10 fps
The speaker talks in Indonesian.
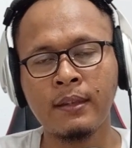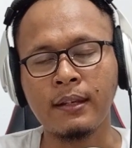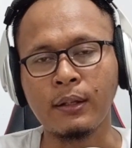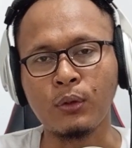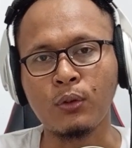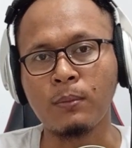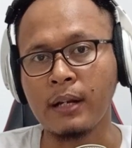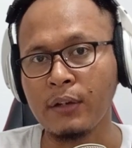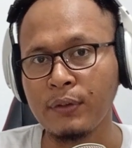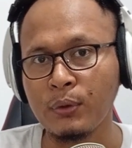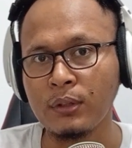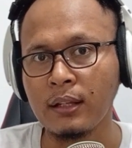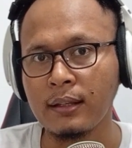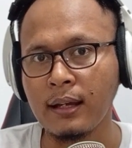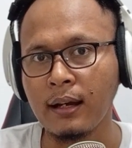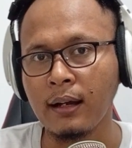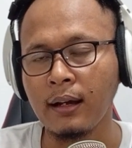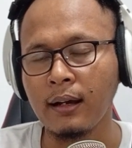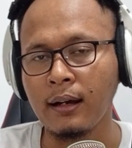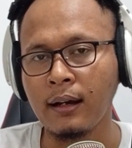itu mereview
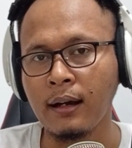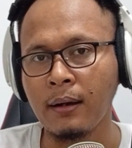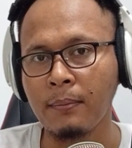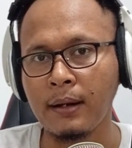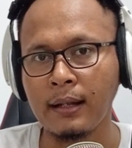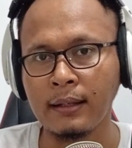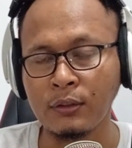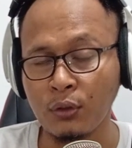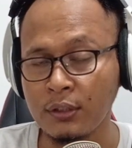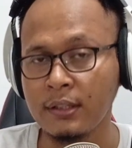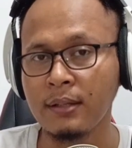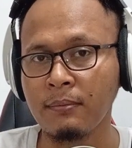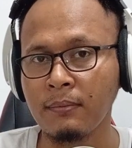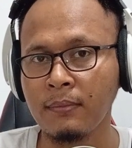tentang uh, peralatan sound system